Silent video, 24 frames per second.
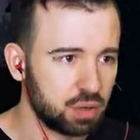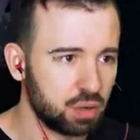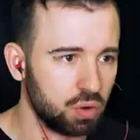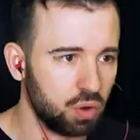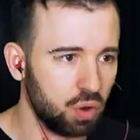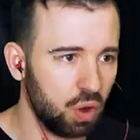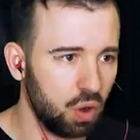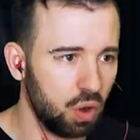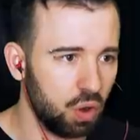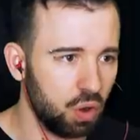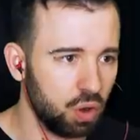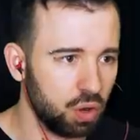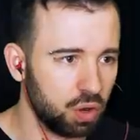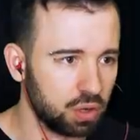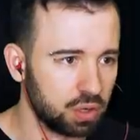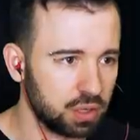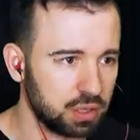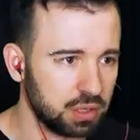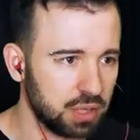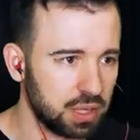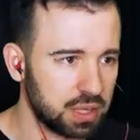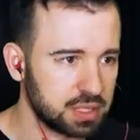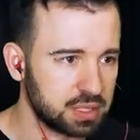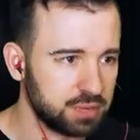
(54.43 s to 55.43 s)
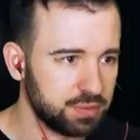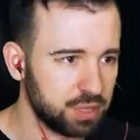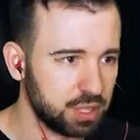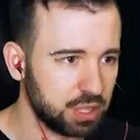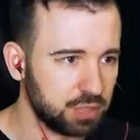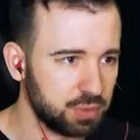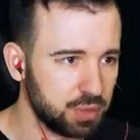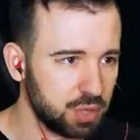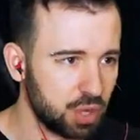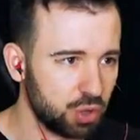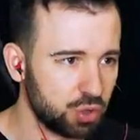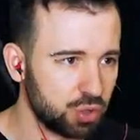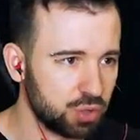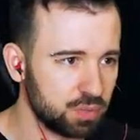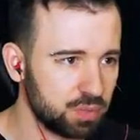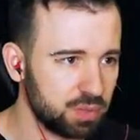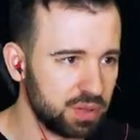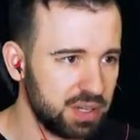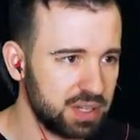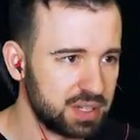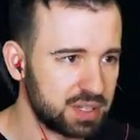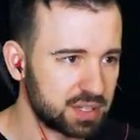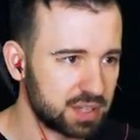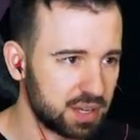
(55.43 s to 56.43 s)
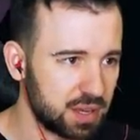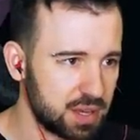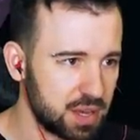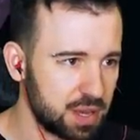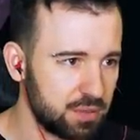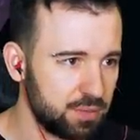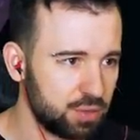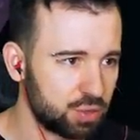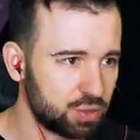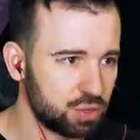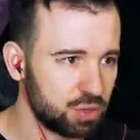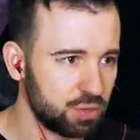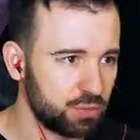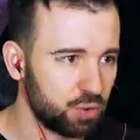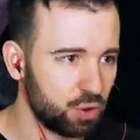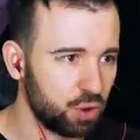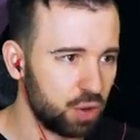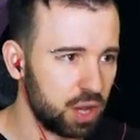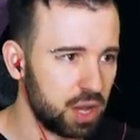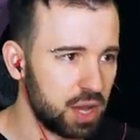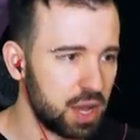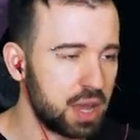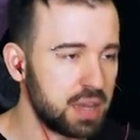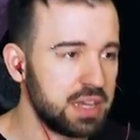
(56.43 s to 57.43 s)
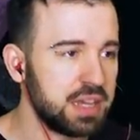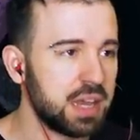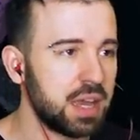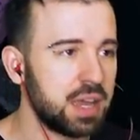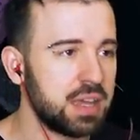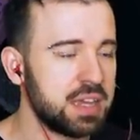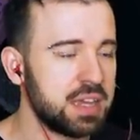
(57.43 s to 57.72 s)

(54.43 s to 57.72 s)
О, глаз видит меня очень близко, а я вижу его. Я, я